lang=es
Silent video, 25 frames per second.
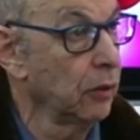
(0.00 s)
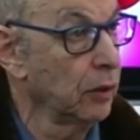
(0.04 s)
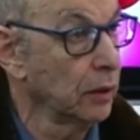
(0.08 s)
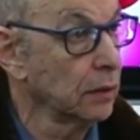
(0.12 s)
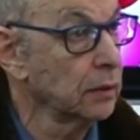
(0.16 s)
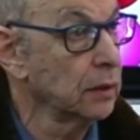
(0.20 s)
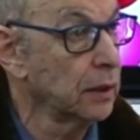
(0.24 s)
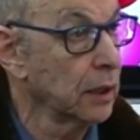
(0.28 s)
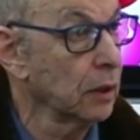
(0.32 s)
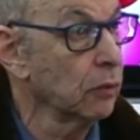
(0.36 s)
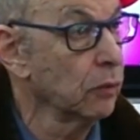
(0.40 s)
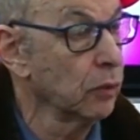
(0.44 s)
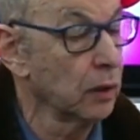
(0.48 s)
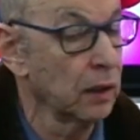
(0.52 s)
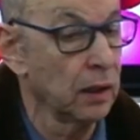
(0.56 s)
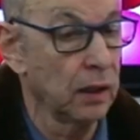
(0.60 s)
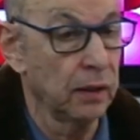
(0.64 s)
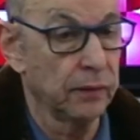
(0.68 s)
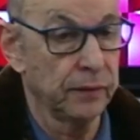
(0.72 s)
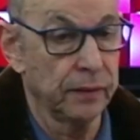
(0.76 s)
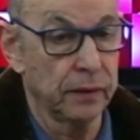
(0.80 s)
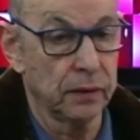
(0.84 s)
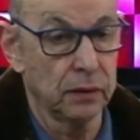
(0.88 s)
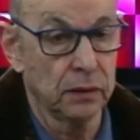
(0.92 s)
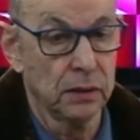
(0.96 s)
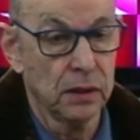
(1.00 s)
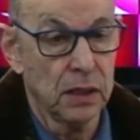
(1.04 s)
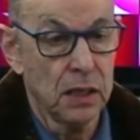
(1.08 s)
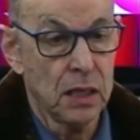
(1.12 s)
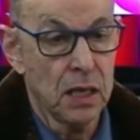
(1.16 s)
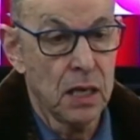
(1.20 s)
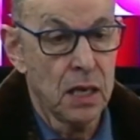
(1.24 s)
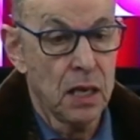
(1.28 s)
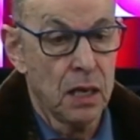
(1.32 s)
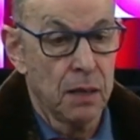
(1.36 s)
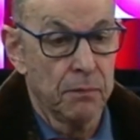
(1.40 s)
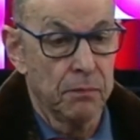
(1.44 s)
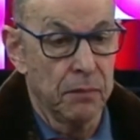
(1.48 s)
antiguo de la FARC,
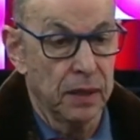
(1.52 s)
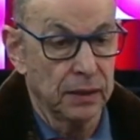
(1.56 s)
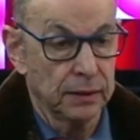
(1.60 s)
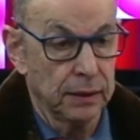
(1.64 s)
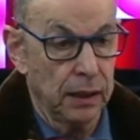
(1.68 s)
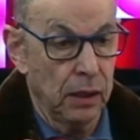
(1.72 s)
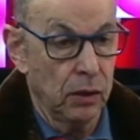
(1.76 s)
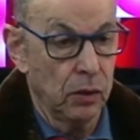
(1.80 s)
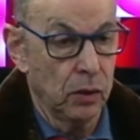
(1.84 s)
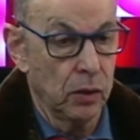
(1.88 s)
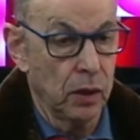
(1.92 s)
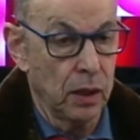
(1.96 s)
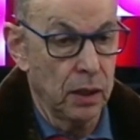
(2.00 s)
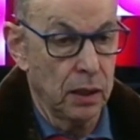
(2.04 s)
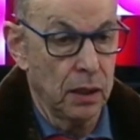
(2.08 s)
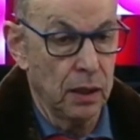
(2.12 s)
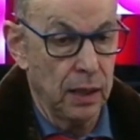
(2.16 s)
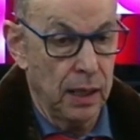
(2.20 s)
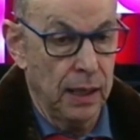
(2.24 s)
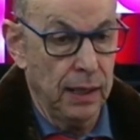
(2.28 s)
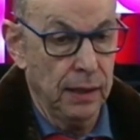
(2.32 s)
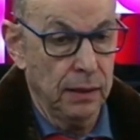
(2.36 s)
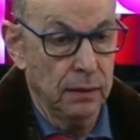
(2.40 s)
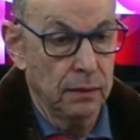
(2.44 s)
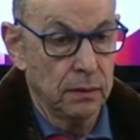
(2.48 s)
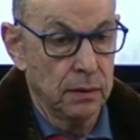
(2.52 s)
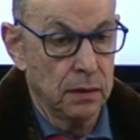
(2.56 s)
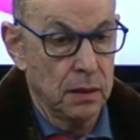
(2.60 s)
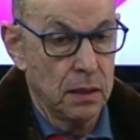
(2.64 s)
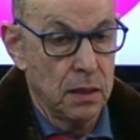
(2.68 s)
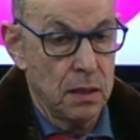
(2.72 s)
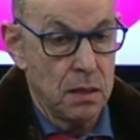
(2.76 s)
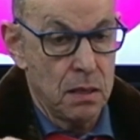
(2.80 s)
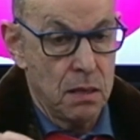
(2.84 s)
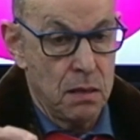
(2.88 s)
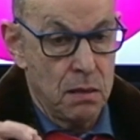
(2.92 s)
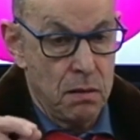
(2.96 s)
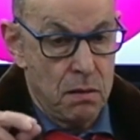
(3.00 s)
basado en la
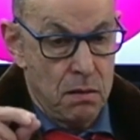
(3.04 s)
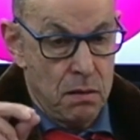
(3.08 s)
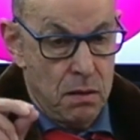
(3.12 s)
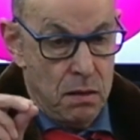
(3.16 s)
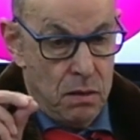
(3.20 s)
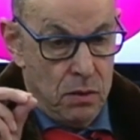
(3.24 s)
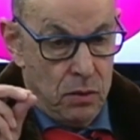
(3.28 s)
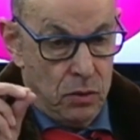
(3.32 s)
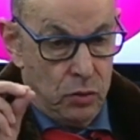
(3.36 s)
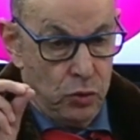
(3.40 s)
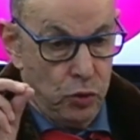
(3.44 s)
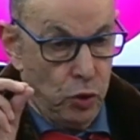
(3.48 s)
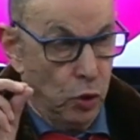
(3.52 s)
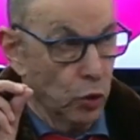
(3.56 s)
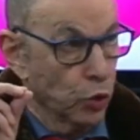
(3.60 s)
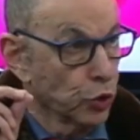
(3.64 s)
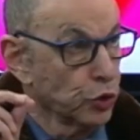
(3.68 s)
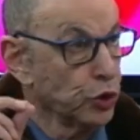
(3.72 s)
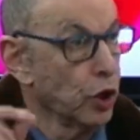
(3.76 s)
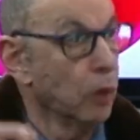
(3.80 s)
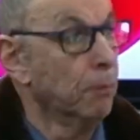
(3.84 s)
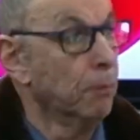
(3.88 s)
solución